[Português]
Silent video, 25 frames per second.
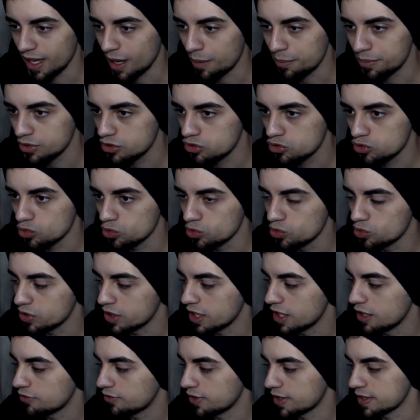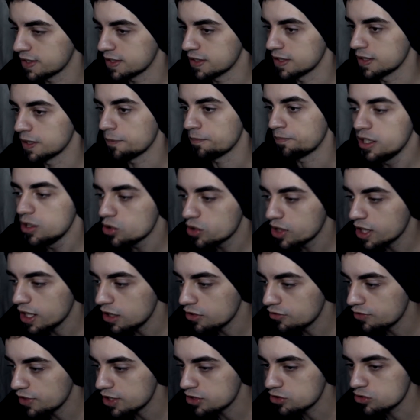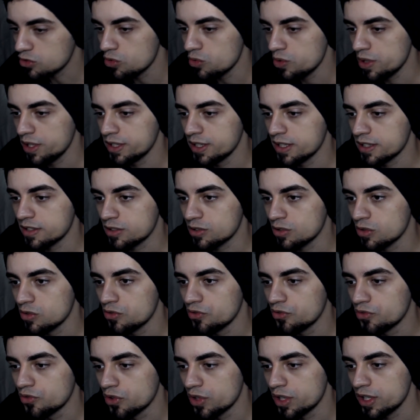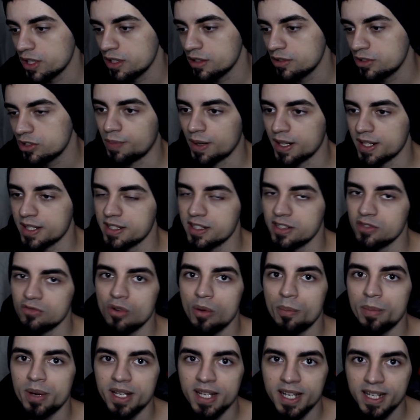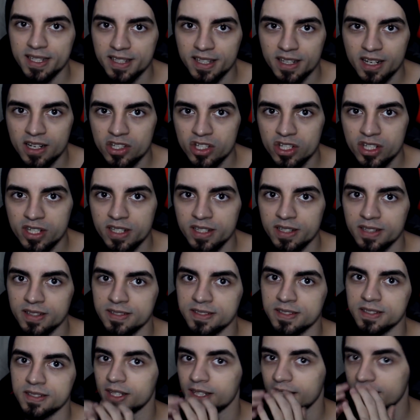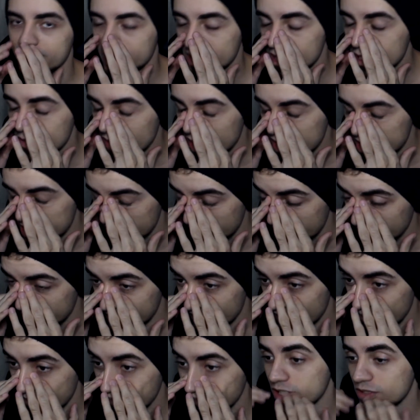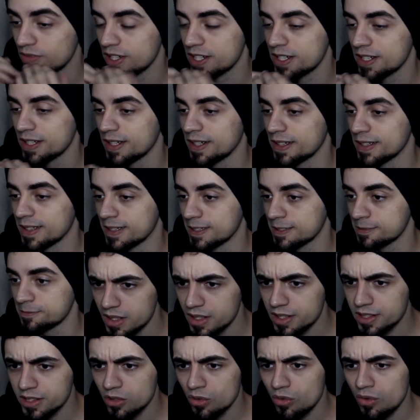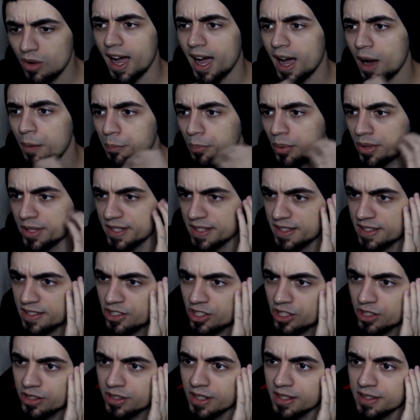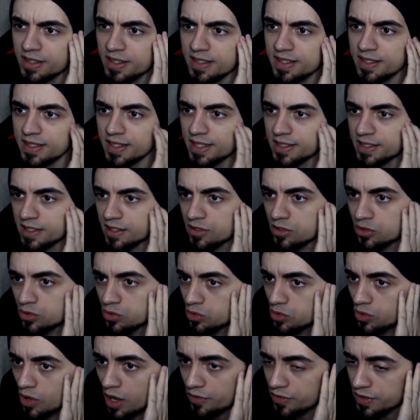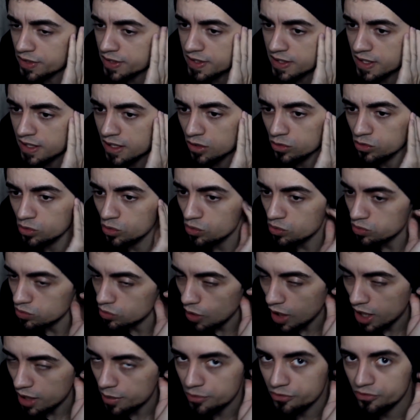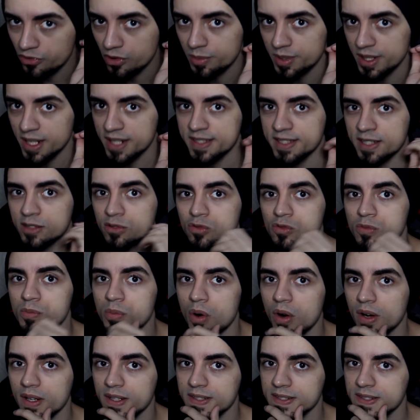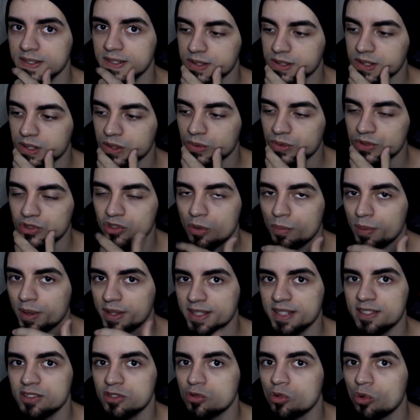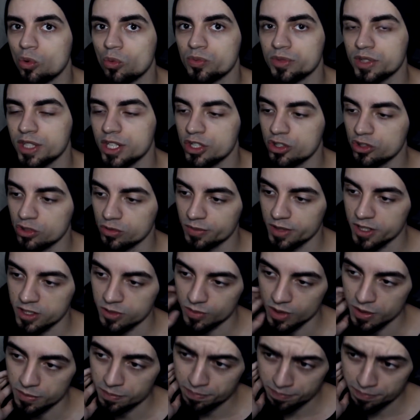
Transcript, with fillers: é absurdo o que ele fazia. E o que ele fez com o Whindersson foi, tipo, parecia uma brincadeira de criança, tá ligado? A gente vai chegar lá, a gente vai chegar lá. Então, após de tantas lendas do UFC, eu não, não era familiarizado com boxe. Então, é só pra dar esse contexto mesmo aí.